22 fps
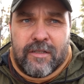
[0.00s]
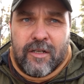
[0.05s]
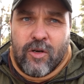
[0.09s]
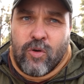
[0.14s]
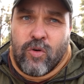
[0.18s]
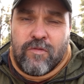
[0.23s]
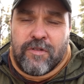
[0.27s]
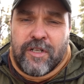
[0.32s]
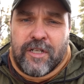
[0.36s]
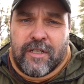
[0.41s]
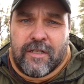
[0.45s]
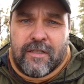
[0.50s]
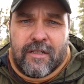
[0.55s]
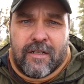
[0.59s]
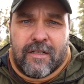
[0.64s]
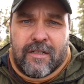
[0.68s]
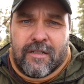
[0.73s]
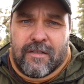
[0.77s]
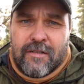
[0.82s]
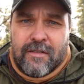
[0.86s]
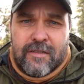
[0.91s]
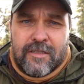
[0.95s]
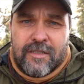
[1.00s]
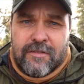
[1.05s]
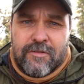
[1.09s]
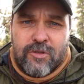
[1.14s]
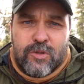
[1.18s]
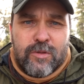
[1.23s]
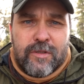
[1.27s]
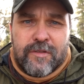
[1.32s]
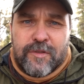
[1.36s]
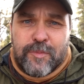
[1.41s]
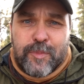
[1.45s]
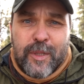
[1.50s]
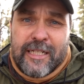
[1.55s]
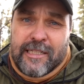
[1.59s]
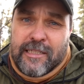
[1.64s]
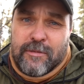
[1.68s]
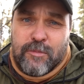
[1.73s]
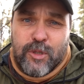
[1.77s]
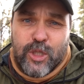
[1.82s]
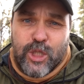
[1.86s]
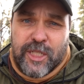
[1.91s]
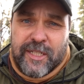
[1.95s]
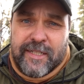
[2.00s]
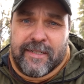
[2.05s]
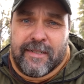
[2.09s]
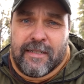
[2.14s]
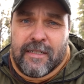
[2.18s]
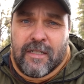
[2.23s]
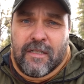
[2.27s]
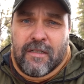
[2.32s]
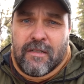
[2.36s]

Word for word: на коврики, на... завернули в спальные мешки.